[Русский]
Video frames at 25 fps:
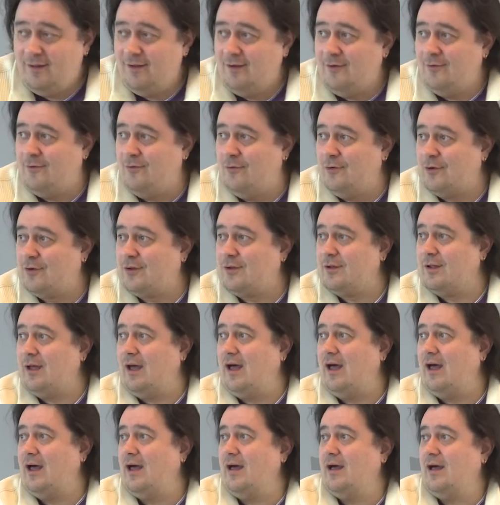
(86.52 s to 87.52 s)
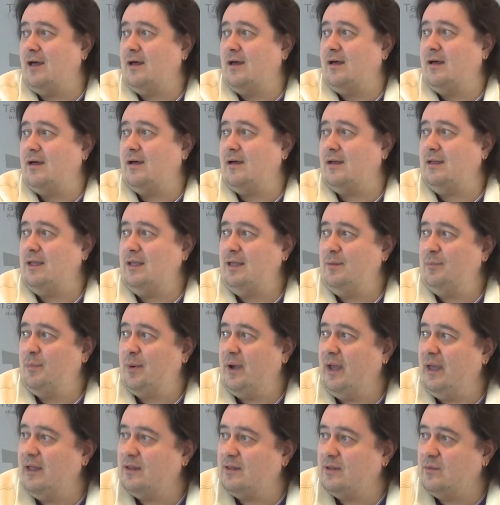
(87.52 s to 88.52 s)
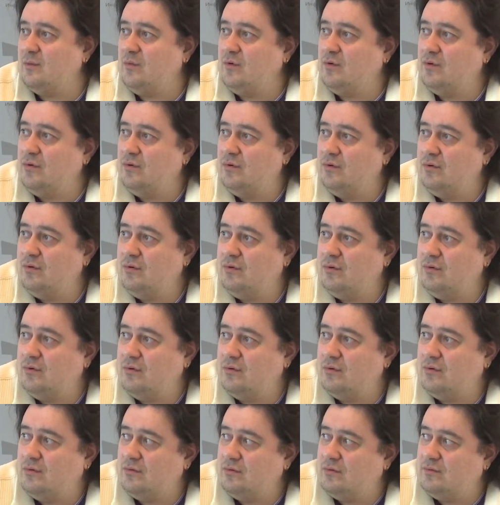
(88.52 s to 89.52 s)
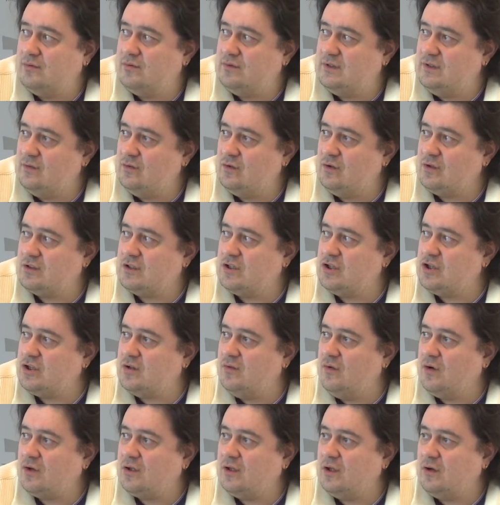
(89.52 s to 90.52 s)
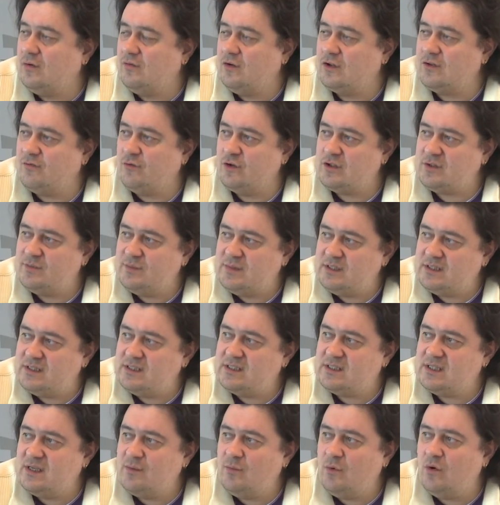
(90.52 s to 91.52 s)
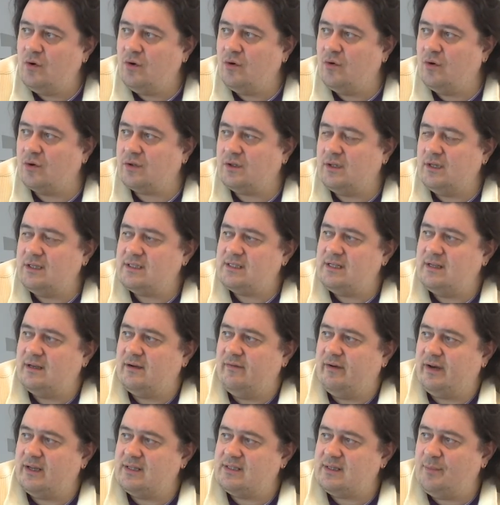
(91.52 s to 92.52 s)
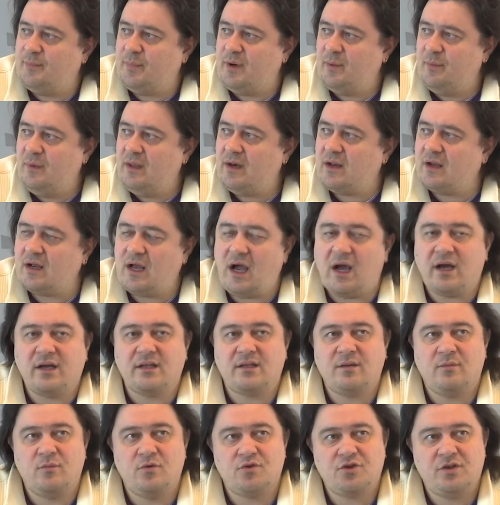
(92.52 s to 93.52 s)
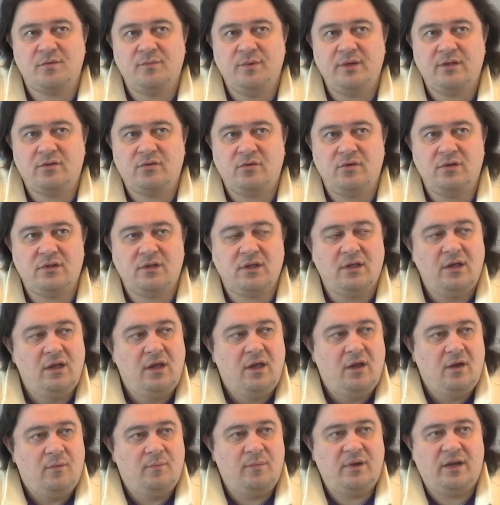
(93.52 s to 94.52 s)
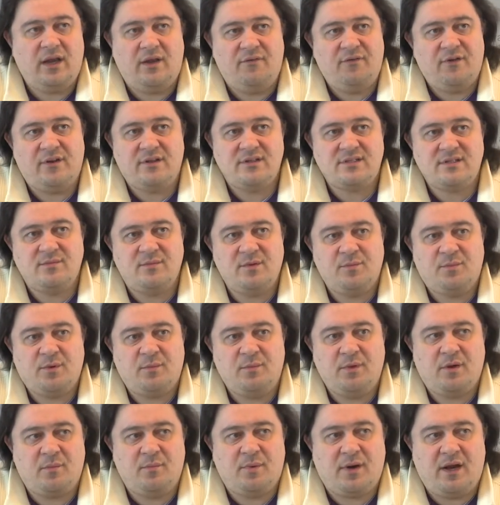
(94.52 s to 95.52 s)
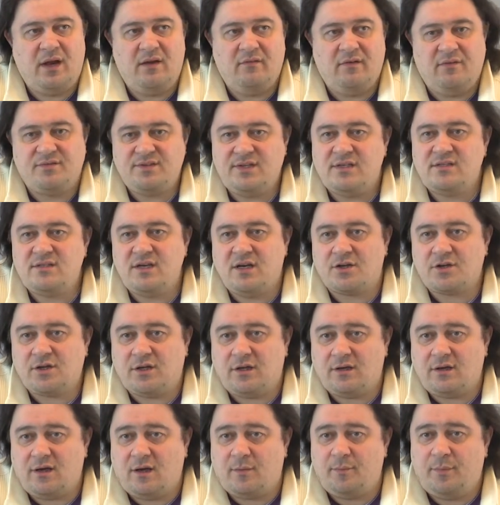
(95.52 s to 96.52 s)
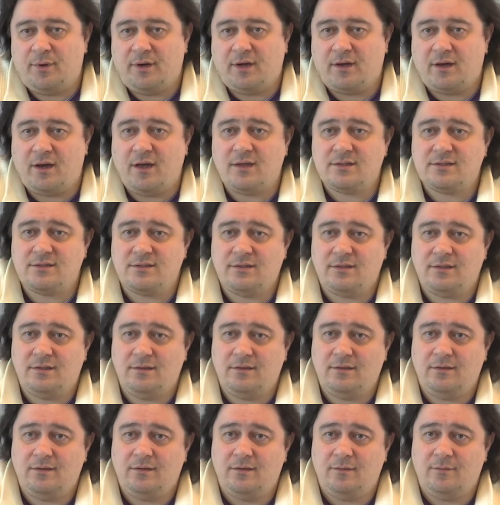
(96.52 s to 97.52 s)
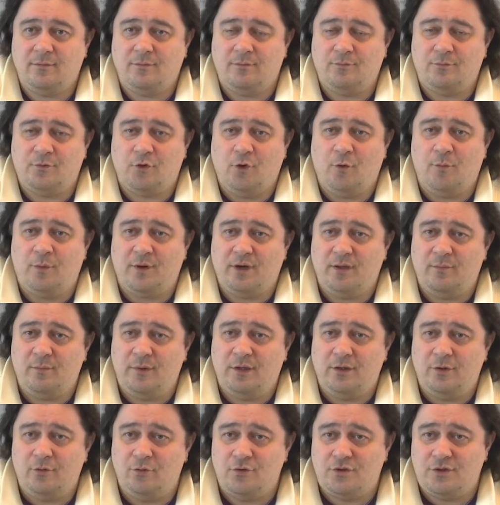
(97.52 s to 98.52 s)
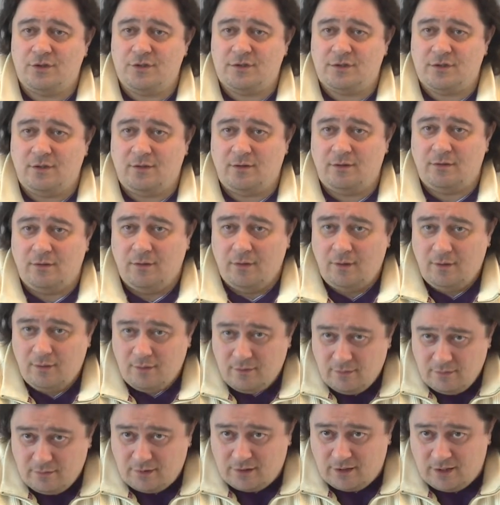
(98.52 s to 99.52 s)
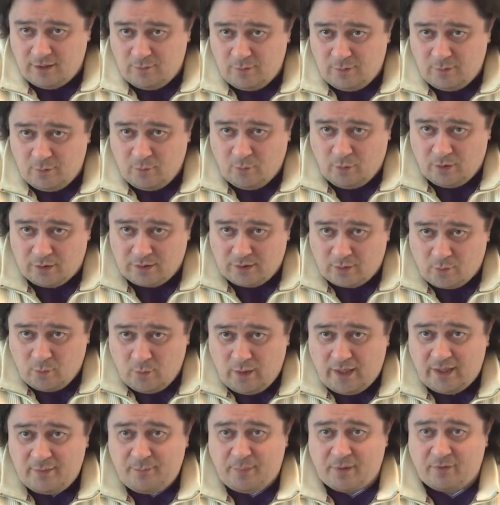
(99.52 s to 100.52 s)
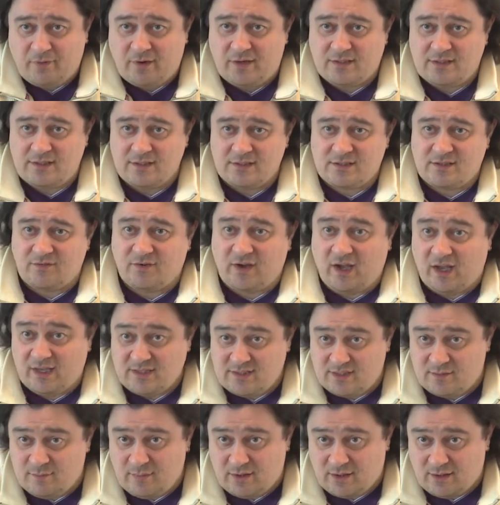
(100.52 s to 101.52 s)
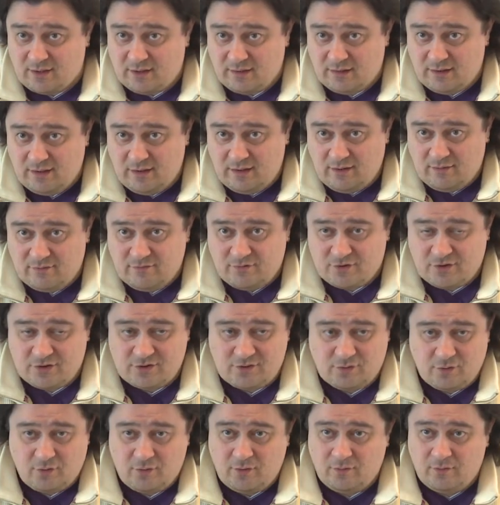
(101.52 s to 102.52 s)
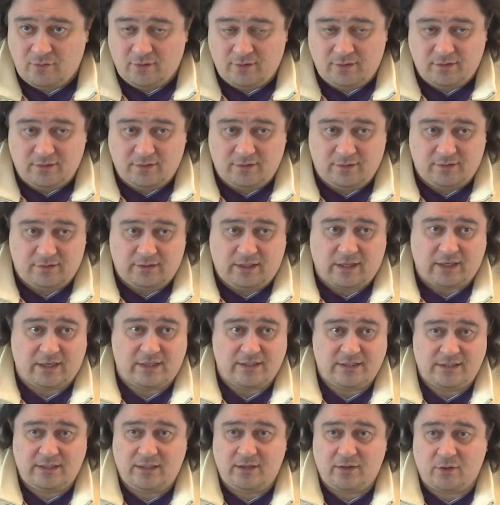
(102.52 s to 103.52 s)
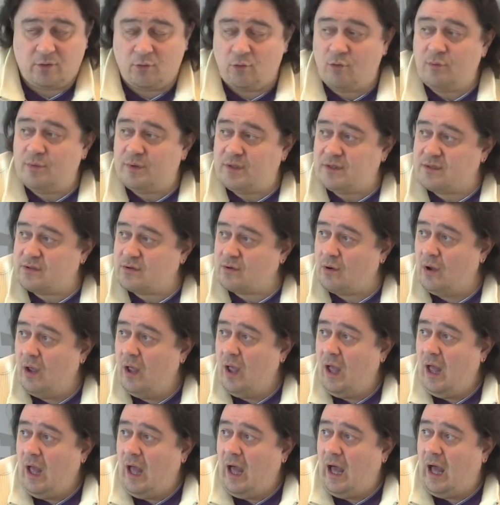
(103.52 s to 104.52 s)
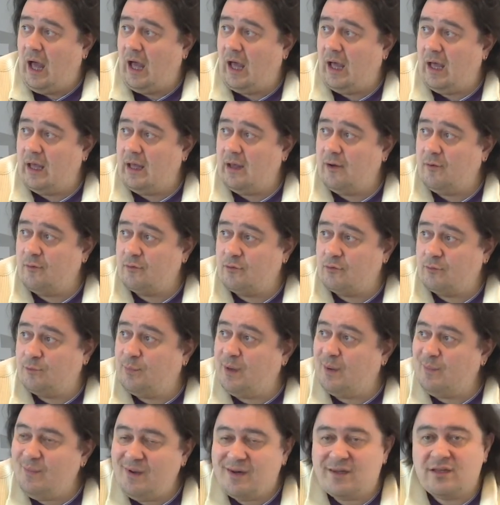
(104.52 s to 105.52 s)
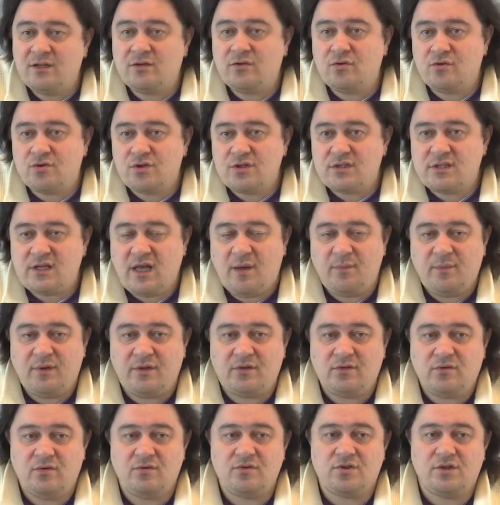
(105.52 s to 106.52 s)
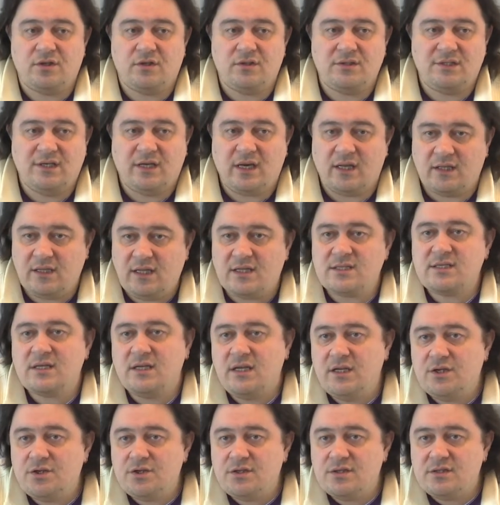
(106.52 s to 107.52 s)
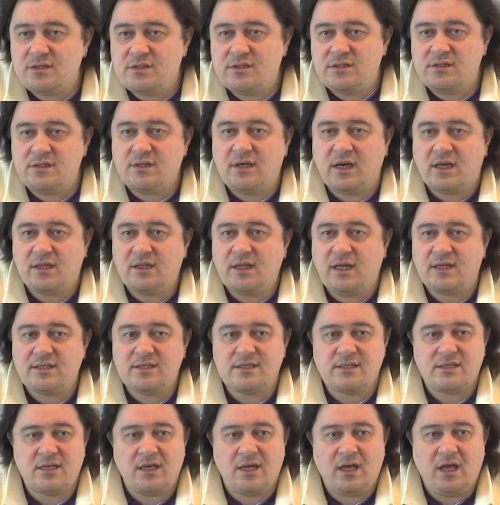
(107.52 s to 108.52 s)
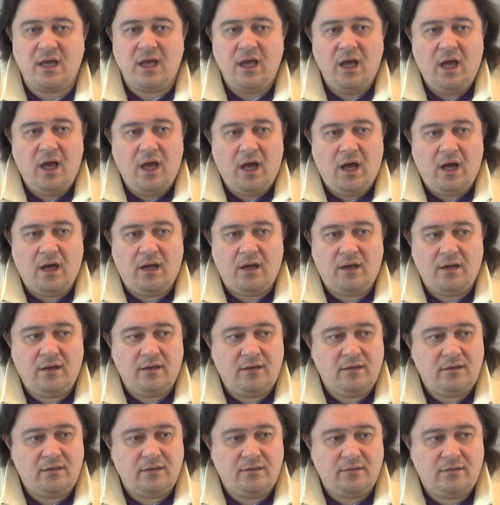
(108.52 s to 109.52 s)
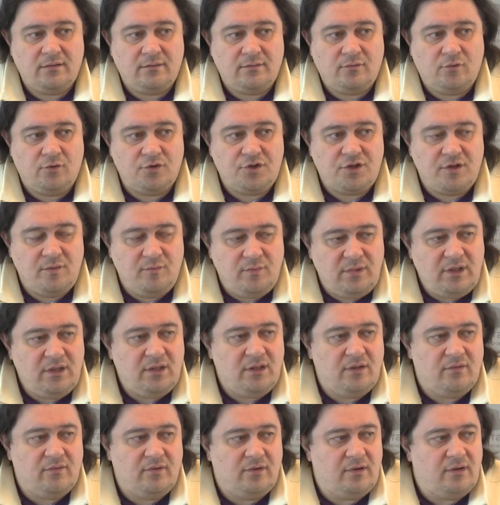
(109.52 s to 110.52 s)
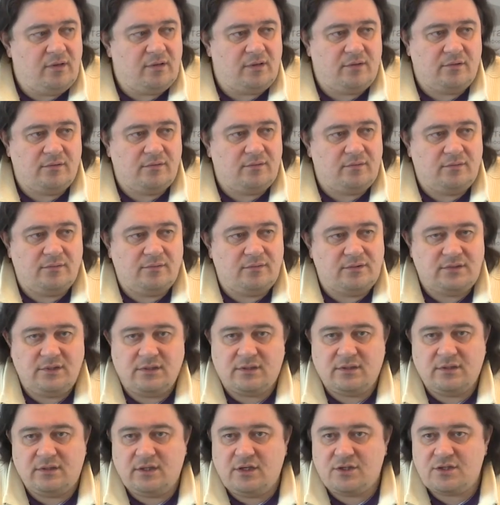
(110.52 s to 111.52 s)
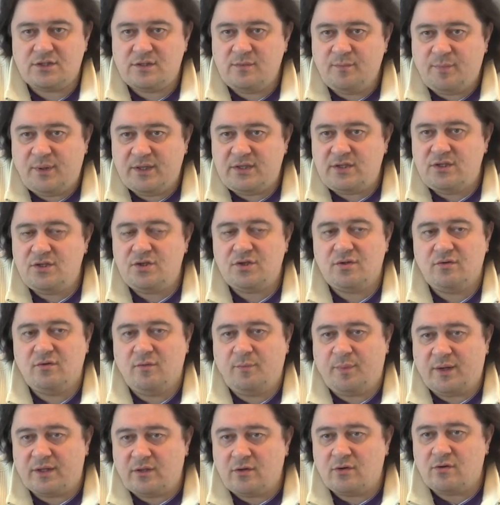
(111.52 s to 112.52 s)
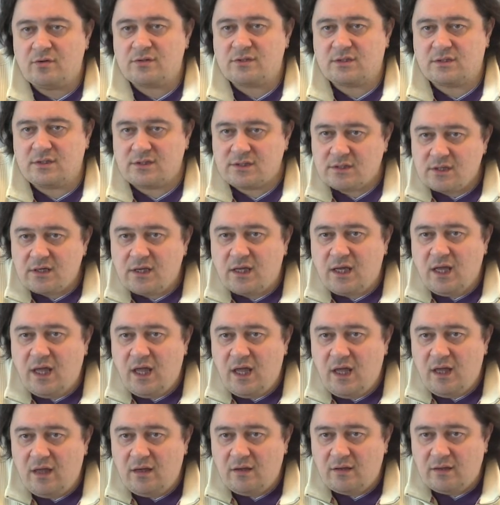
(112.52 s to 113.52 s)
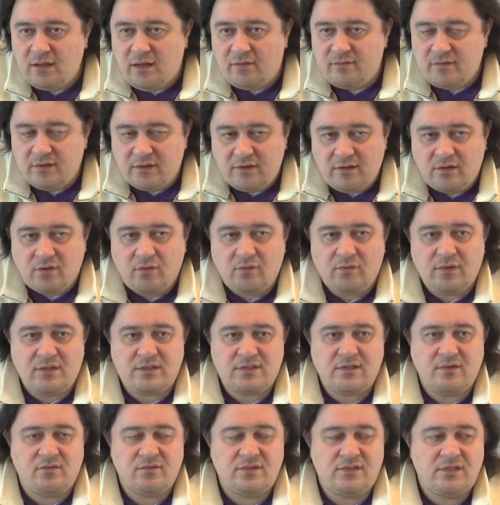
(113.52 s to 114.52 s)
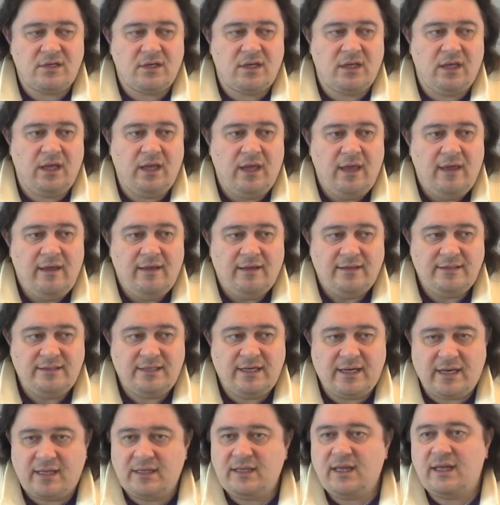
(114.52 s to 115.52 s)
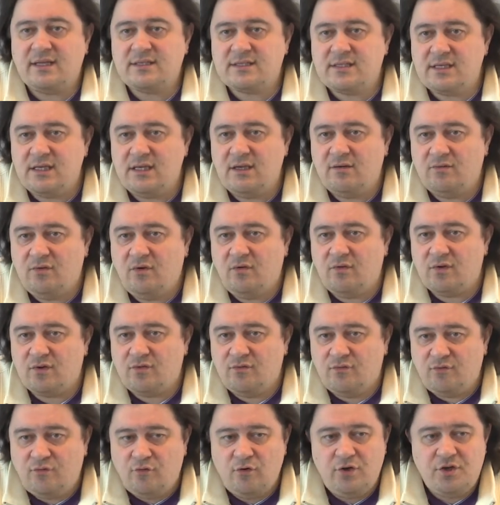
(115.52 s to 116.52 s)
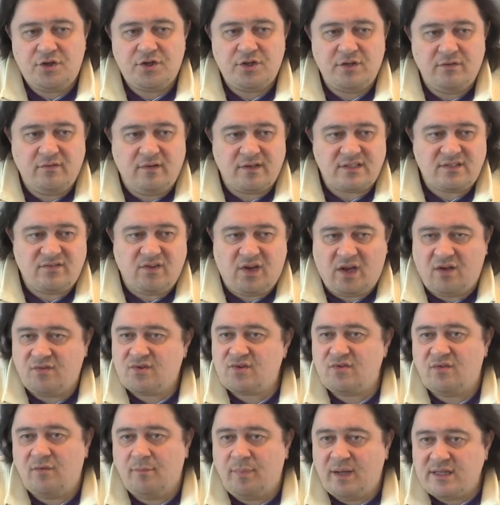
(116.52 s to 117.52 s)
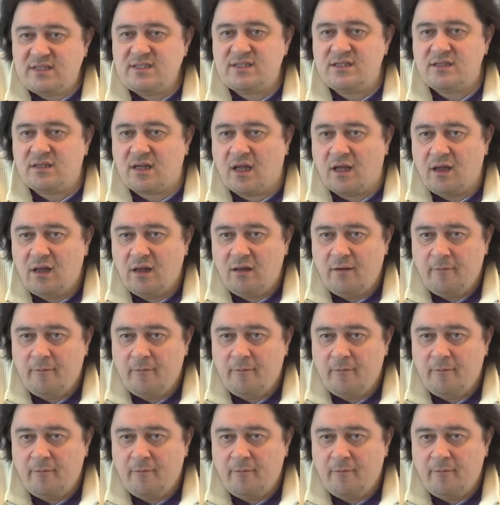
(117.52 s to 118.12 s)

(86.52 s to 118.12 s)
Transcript: Вот. А, и поэтому 94 вот 87 год, если говорить о примерах, как это может быть, то это мы референсом, например, брали во все тяжкие, как прекрасный, добрый, милый учитель химии Уолтер Уайт превратился в Хайзенберга, да, в жестокого наркодилера и убийцу. А, примерно то же самое, тоже деградация личности, деградация а, очень милого, где-то даже симпатичного подростка Сергея, главный герой у нас зовут Сергей, деградация его вот в уличном обеспеченного, озверевшего бандита.